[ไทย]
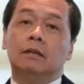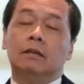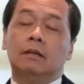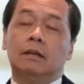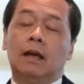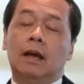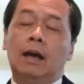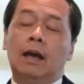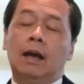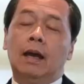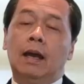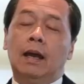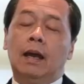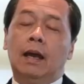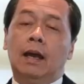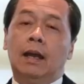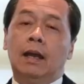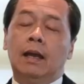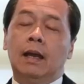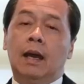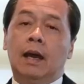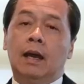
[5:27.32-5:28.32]
แต่
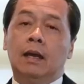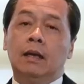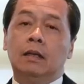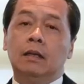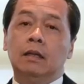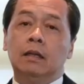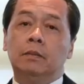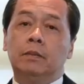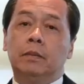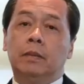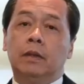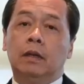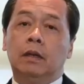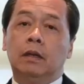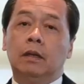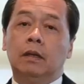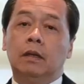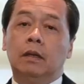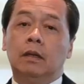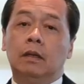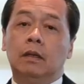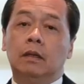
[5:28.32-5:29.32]
ไอ้อันที่มัน
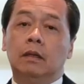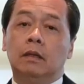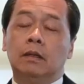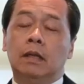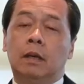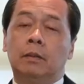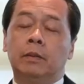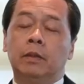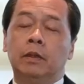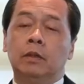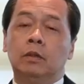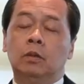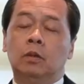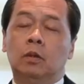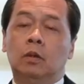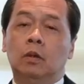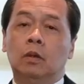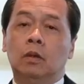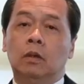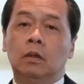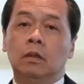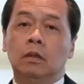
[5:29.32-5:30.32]
ทำให้ทุก
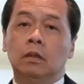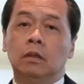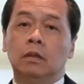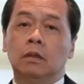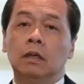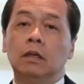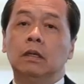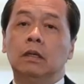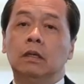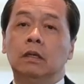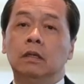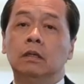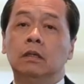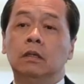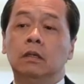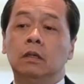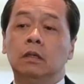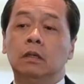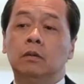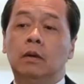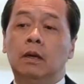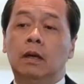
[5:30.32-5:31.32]
คนตื่นขึ้น
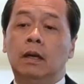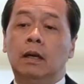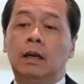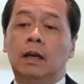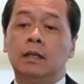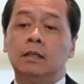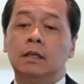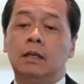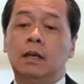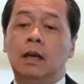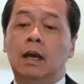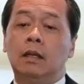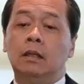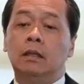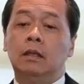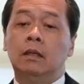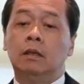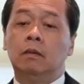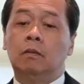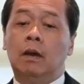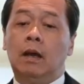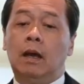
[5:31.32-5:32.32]
คือว่าลักษณะ
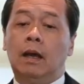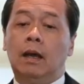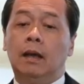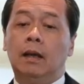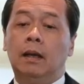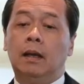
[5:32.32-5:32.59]
ที่ว่า